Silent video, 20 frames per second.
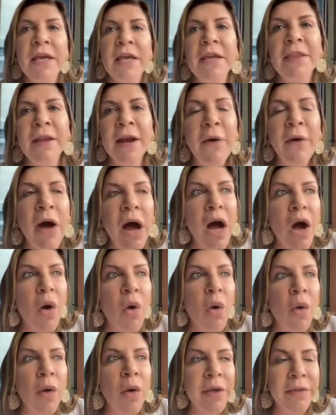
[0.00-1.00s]
y
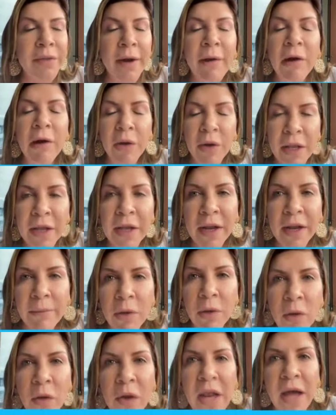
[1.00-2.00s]
trabajo, y trabajo en el
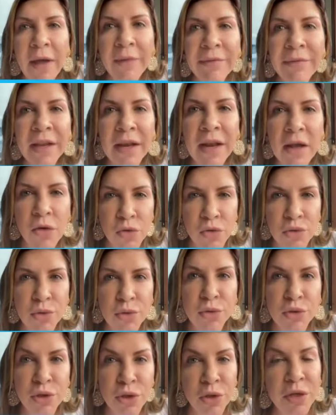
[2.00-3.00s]
gremio de la, de la
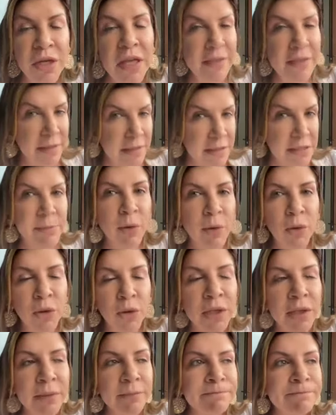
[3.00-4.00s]
construcción y el
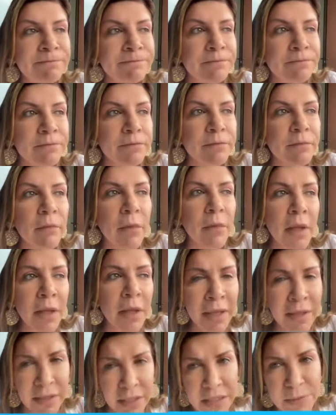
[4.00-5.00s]
transporte,
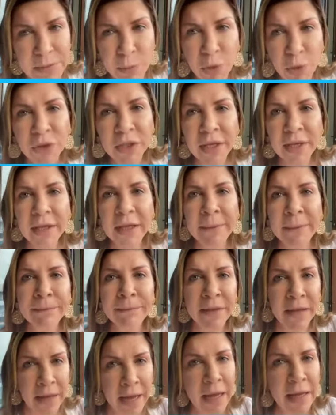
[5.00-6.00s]
el transporte
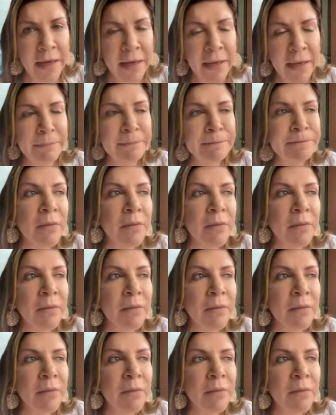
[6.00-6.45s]
de, carga.